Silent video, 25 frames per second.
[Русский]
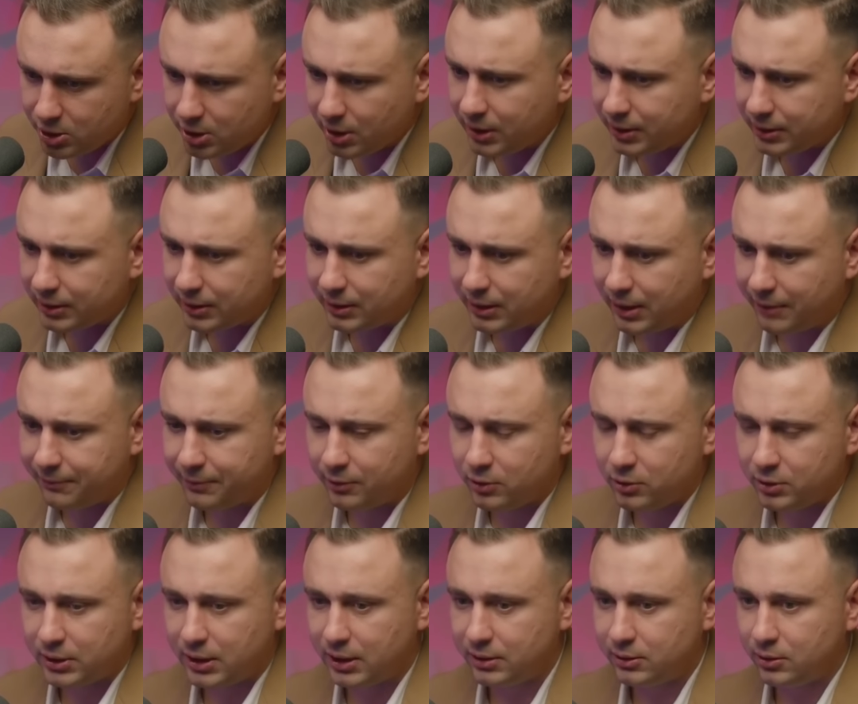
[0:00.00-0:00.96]
человека на
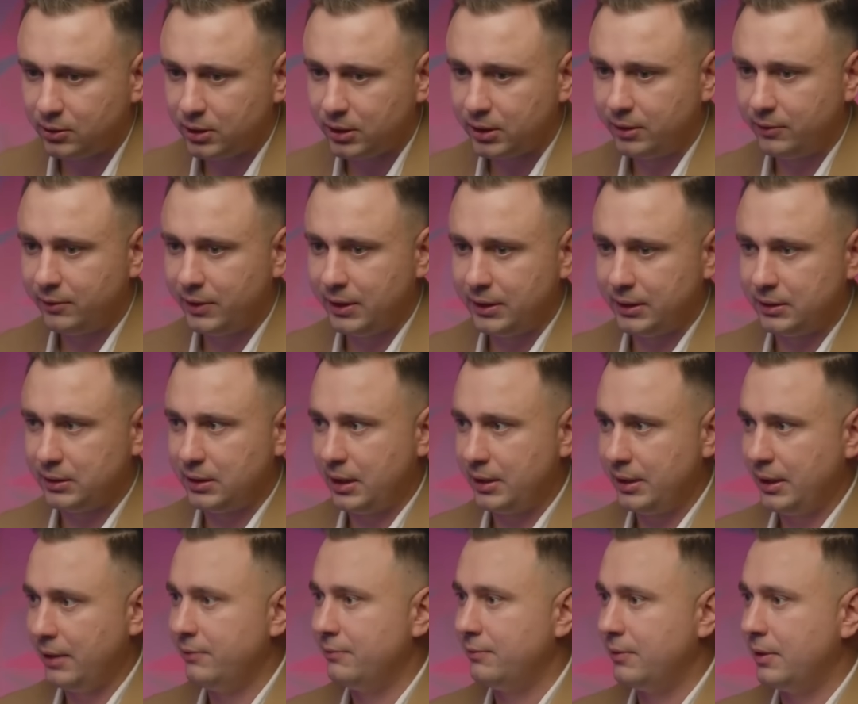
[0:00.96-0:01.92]
фронт, который говорит,
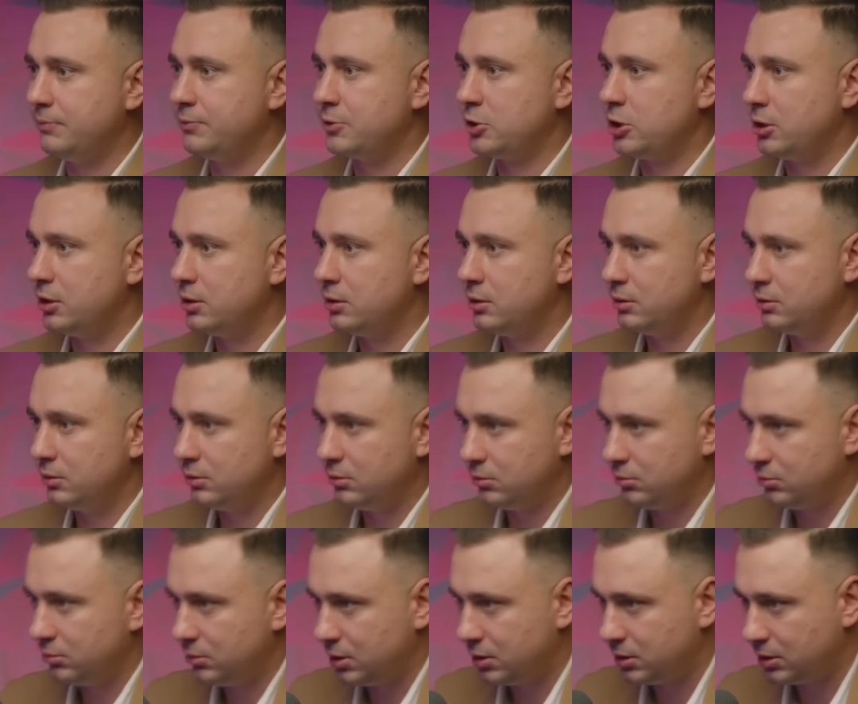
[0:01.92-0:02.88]
а я
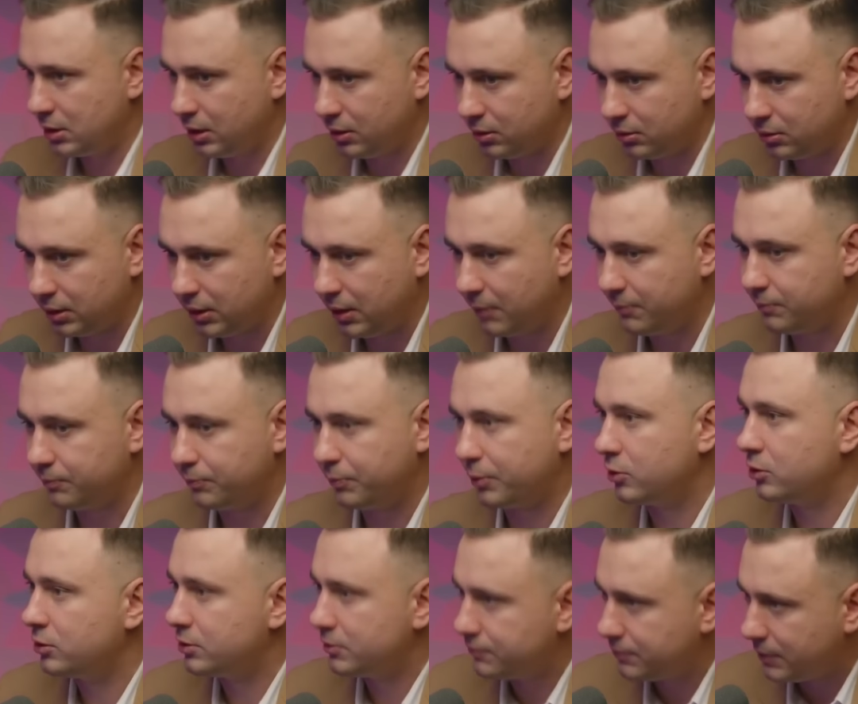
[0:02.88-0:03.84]
вообще, не знаю, я
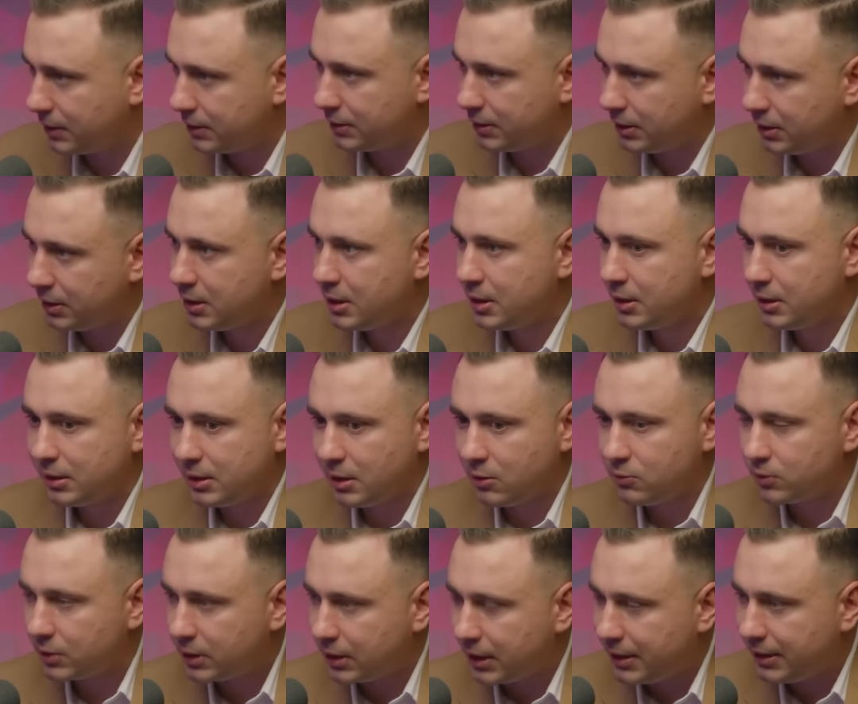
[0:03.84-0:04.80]
против войны,
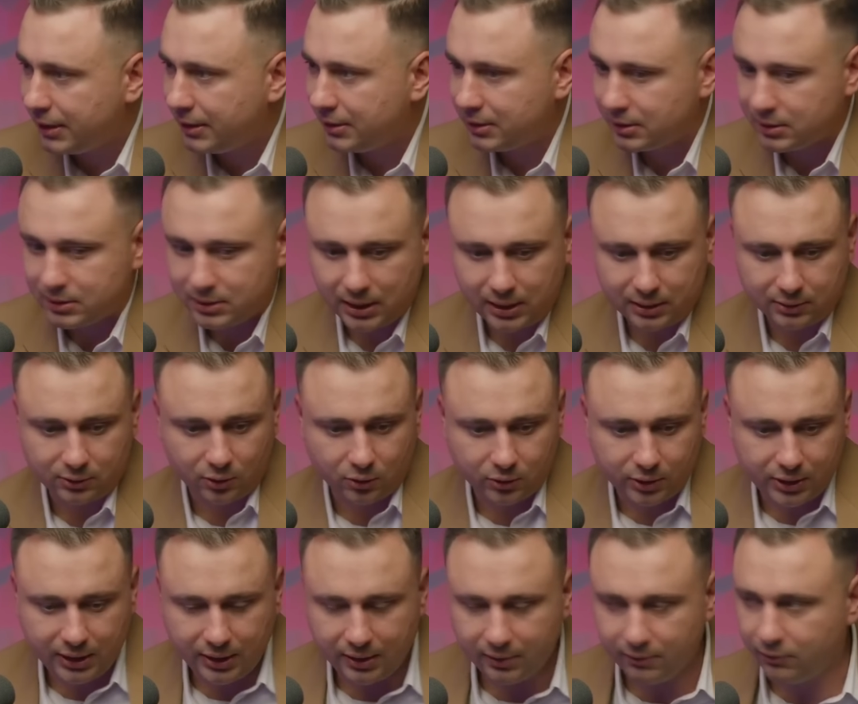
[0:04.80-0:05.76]
я украинец, а
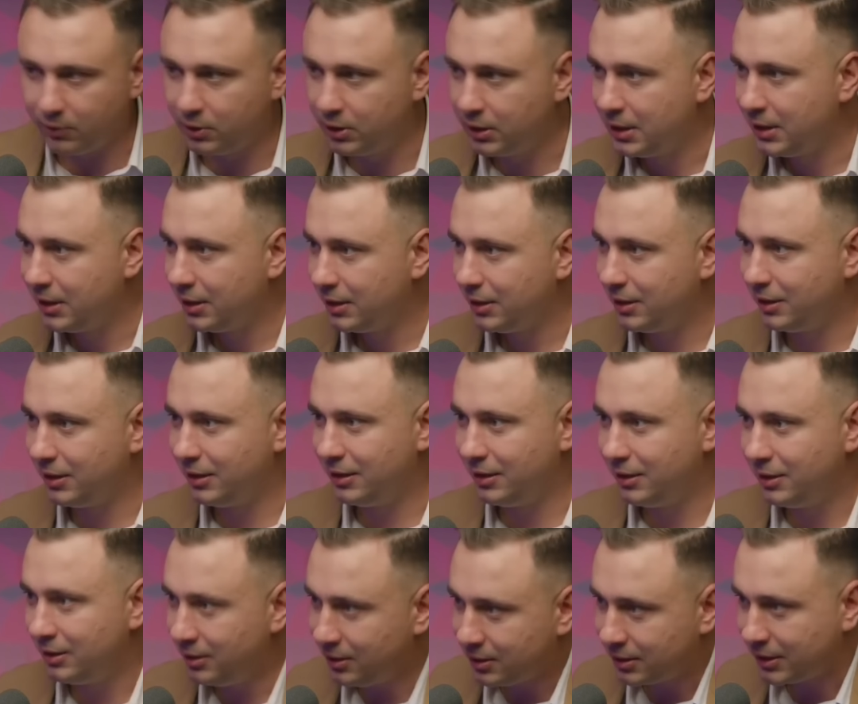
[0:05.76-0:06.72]
другие его
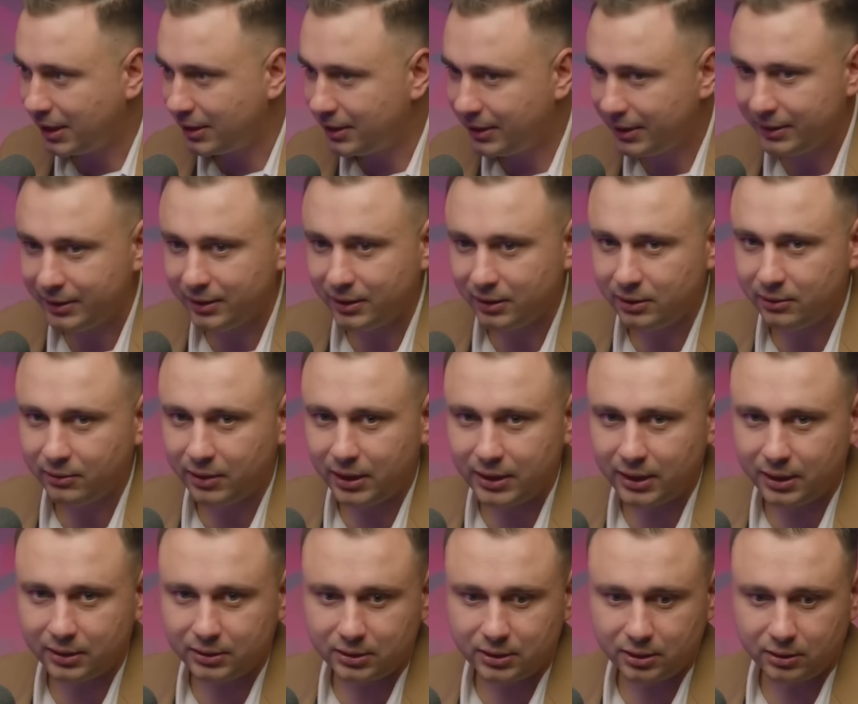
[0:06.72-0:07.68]
э, коллеги
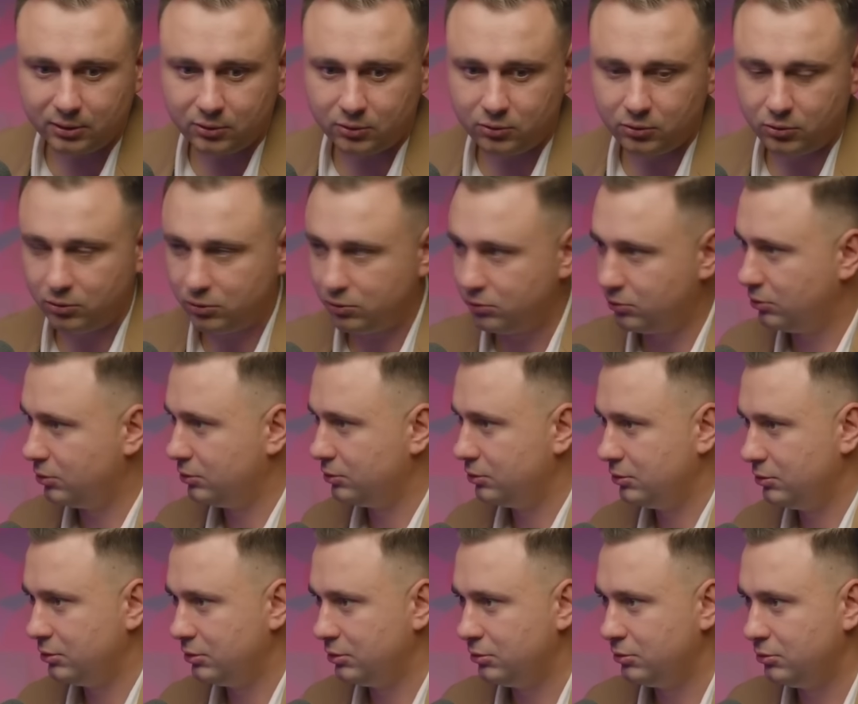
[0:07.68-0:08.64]
говорят, так
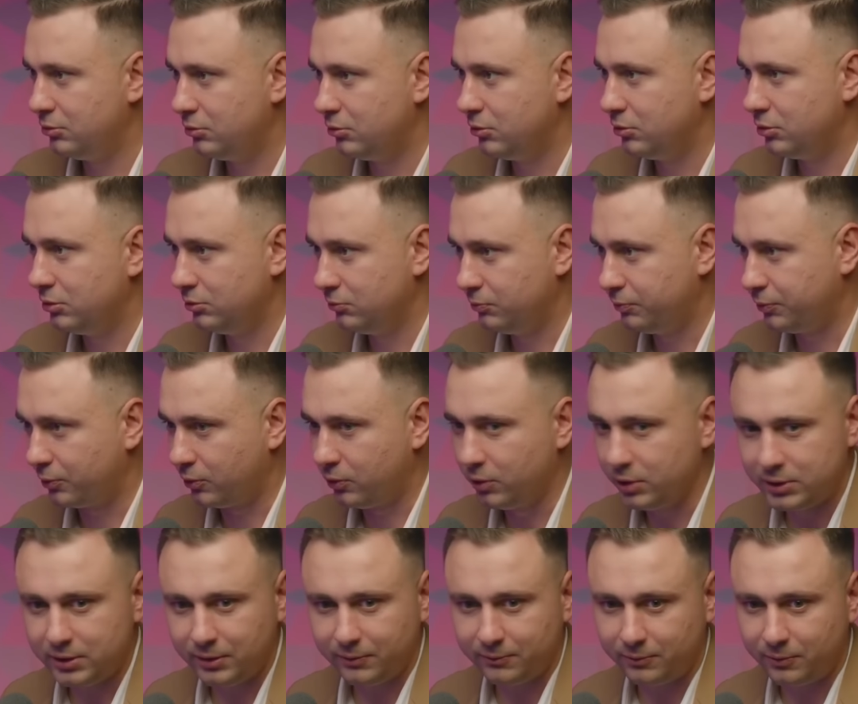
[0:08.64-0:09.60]
он, он
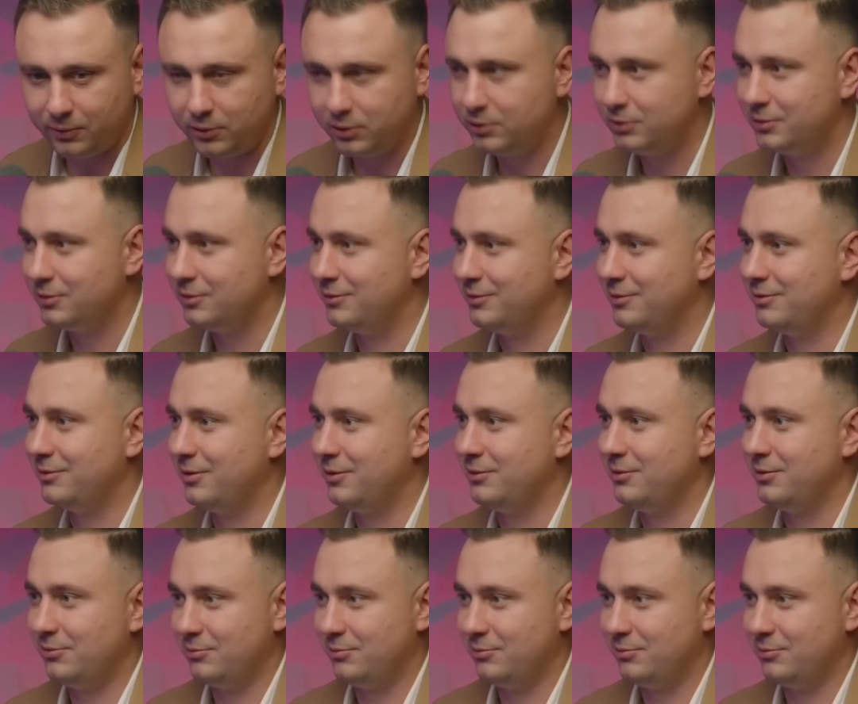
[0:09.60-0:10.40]
против, он,